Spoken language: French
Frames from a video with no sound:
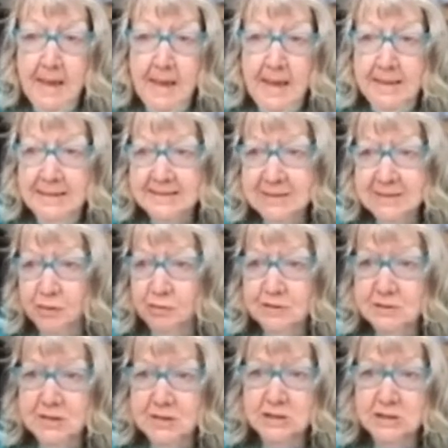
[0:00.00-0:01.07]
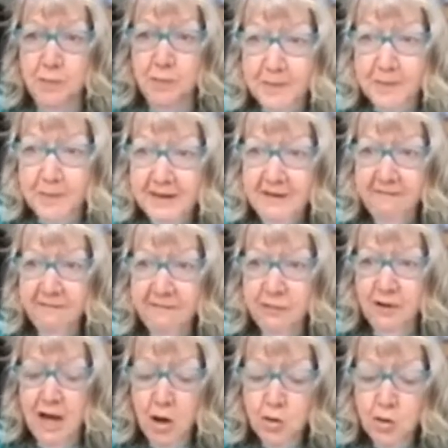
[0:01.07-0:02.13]
Les circonstances me privent de
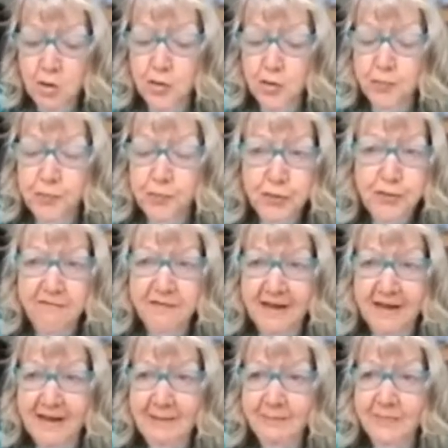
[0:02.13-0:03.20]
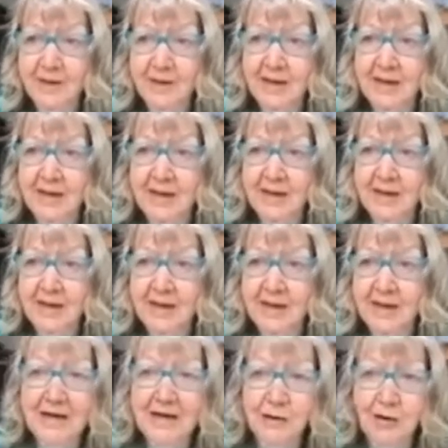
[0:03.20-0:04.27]
la rencontre pour de vrai
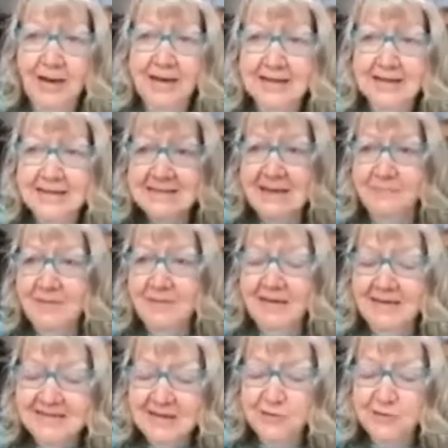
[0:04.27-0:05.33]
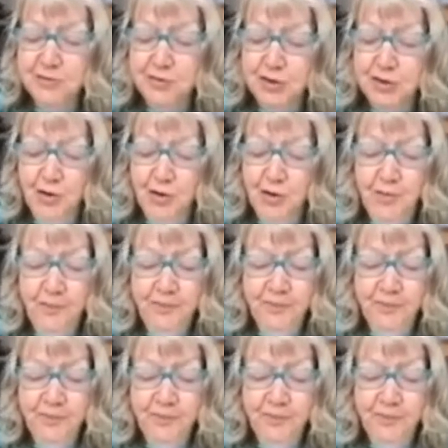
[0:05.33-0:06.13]
avec les collègues, les amis, les étudiants,